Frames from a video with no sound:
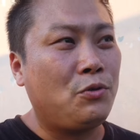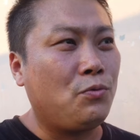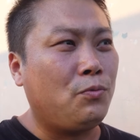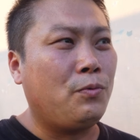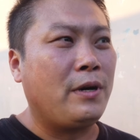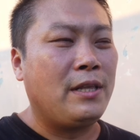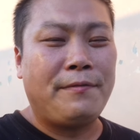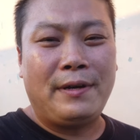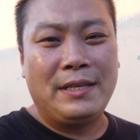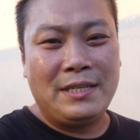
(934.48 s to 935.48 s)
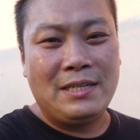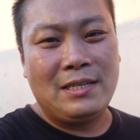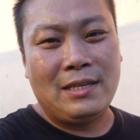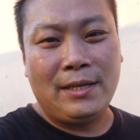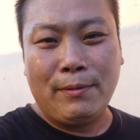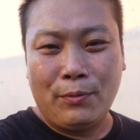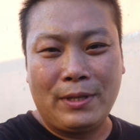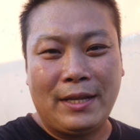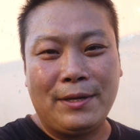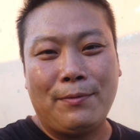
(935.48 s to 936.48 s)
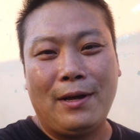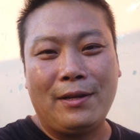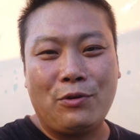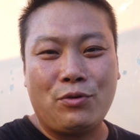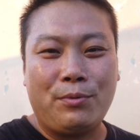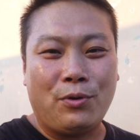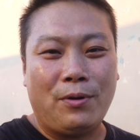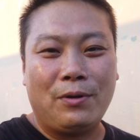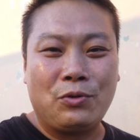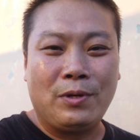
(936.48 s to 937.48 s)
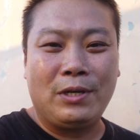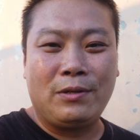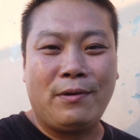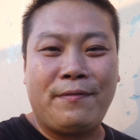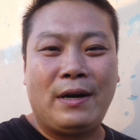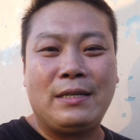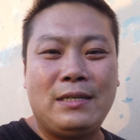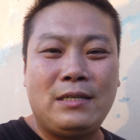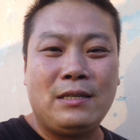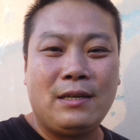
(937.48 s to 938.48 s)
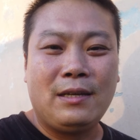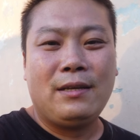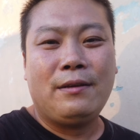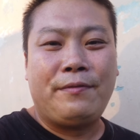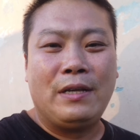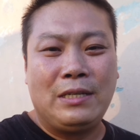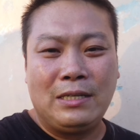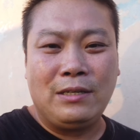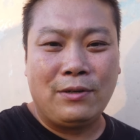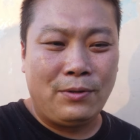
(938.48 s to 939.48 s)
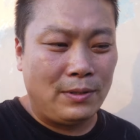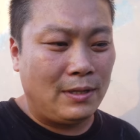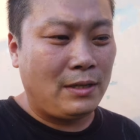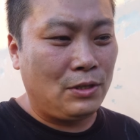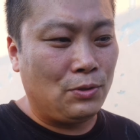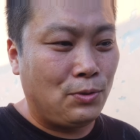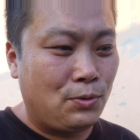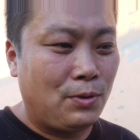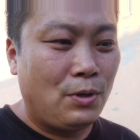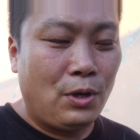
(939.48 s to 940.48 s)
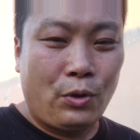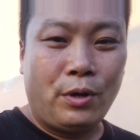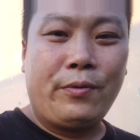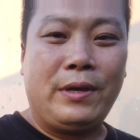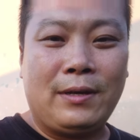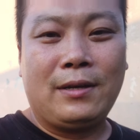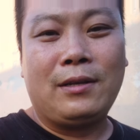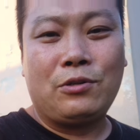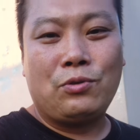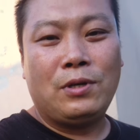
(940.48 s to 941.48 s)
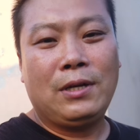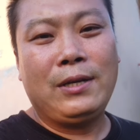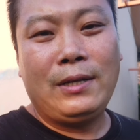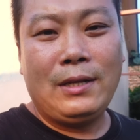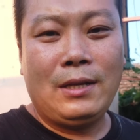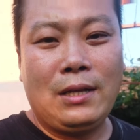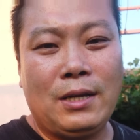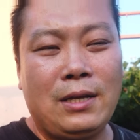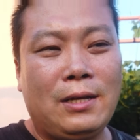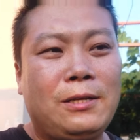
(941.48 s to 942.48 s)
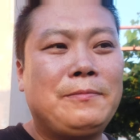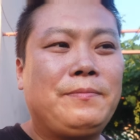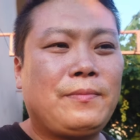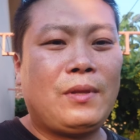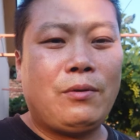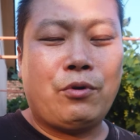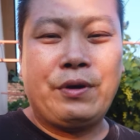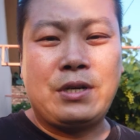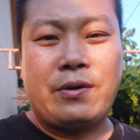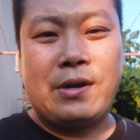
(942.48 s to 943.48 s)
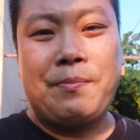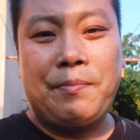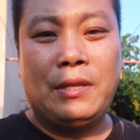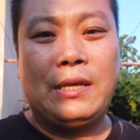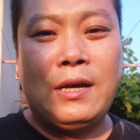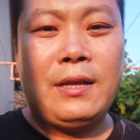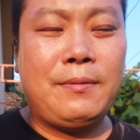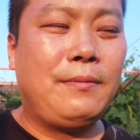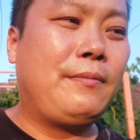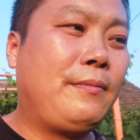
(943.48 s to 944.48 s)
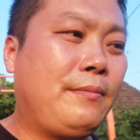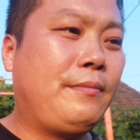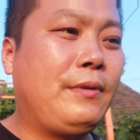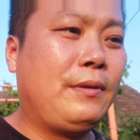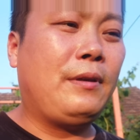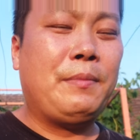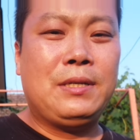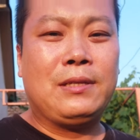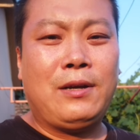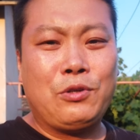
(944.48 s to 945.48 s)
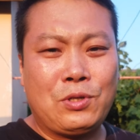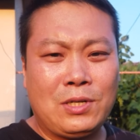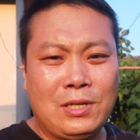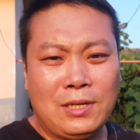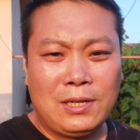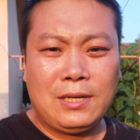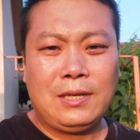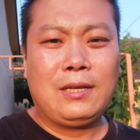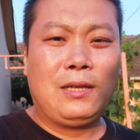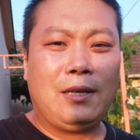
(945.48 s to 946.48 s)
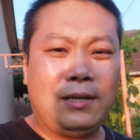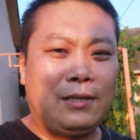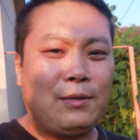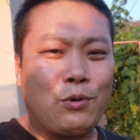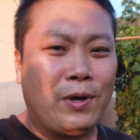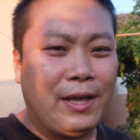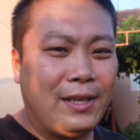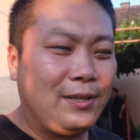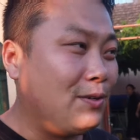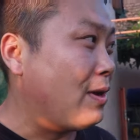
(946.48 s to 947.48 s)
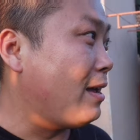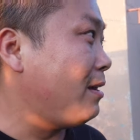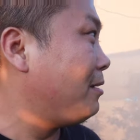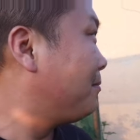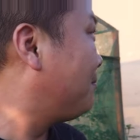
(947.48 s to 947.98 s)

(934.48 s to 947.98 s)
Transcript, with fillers: 是中午给他发的信息，因为我打电话，他说不懂，所以给他发个信息。发完信息以后呢，他就回了我一个，他说：“呃，我会找人帮你看。”啊，没想到就是这么快就来了。